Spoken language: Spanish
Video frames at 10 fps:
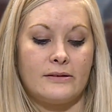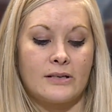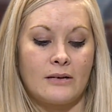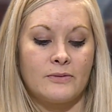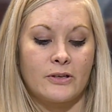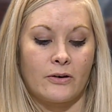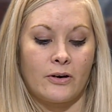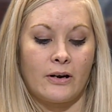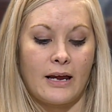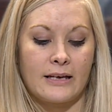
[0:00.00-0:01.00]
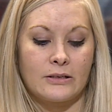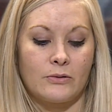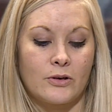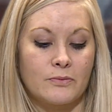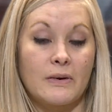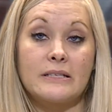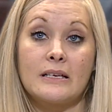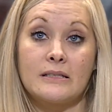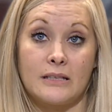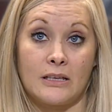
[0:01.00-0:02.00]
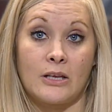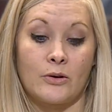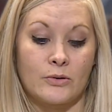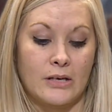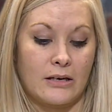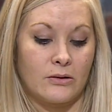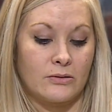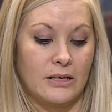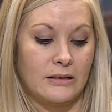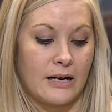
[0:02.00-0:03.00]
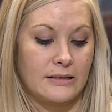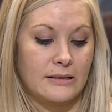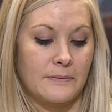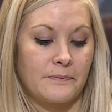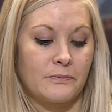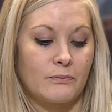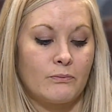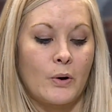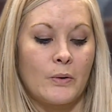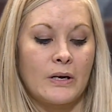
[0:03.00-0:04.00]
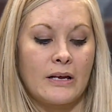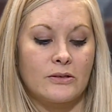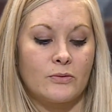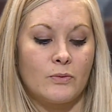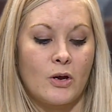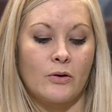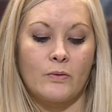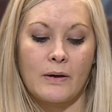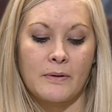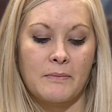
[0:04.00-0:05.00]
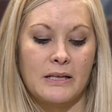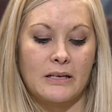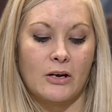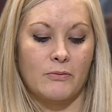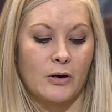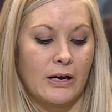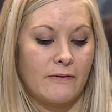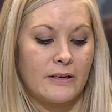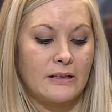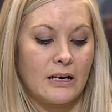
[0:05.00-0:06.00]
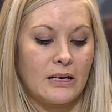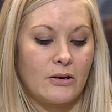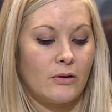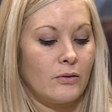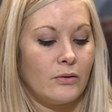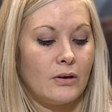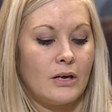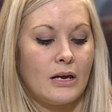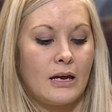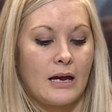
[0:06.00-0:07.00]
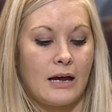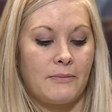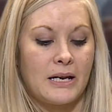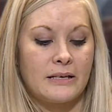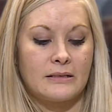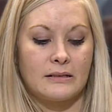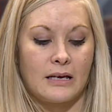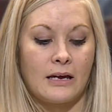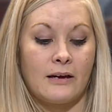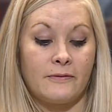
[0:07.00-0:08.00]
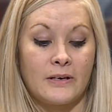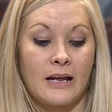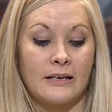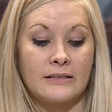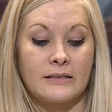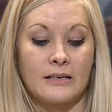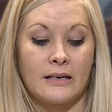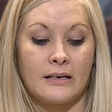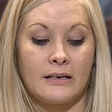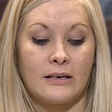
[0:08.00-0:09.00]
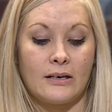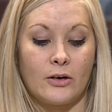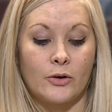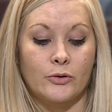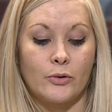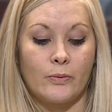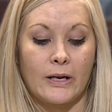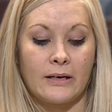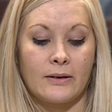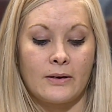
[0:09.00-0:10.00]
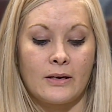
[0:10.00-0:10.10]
James Starr, hace unos meses de dos años atrás. Bowen asumió nuevamente como jefe interino a, a finales de octubre